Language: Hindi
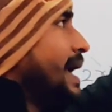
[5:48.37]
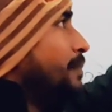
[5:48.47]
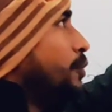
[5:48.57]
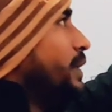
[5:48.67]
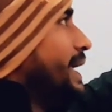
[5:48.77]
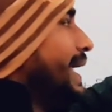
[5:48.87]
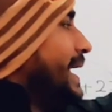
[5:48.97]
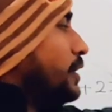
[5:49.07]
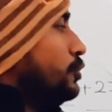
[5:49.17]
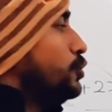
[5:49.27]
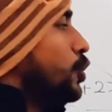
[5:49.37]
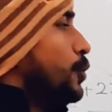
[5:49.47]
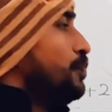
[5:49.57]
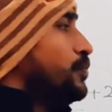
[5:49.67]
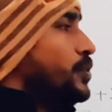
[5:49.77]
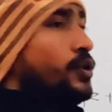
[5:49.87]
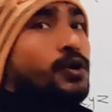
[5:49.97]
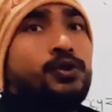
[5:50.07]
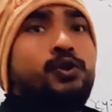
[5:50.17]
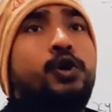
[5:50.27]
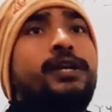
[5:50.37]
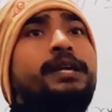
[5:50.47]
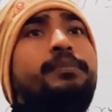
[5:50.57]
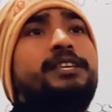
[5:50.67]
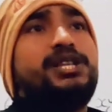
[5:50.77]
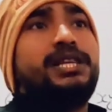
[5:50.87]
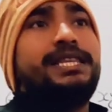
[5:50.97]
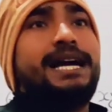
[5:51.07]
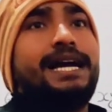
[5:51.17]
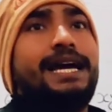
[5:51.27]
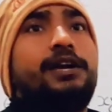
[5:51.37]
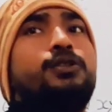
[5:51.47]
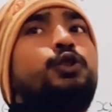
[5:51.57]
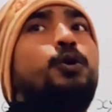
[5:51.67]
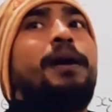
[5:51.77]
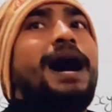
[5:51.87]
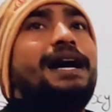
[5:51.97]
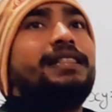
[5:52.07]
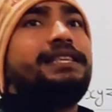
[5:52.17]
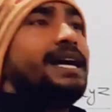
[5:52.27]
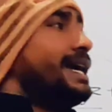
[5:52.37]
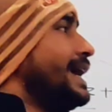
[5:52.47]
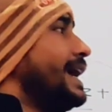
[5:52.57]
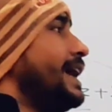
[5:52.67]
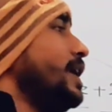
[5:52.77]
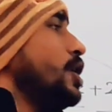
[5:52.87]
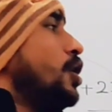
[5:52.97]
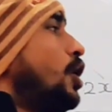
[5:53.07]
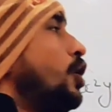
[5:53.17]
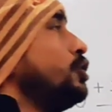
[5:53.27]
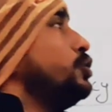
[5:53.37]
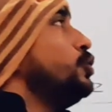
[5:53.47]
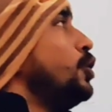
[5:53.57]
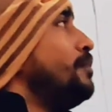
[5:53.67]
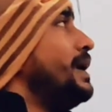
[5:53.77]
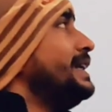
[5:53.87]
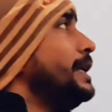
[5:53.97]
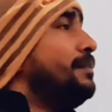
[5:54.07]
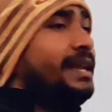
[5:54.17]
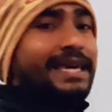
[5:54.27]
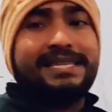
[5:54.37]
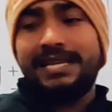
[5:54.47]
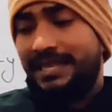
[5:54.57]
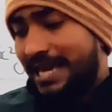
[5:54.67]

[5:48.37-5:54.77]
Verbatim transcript: पे आपको एक दो दो डिवीजन दिया गया है दो भाग दिया गया है और दो मल्टीप्लीकेशन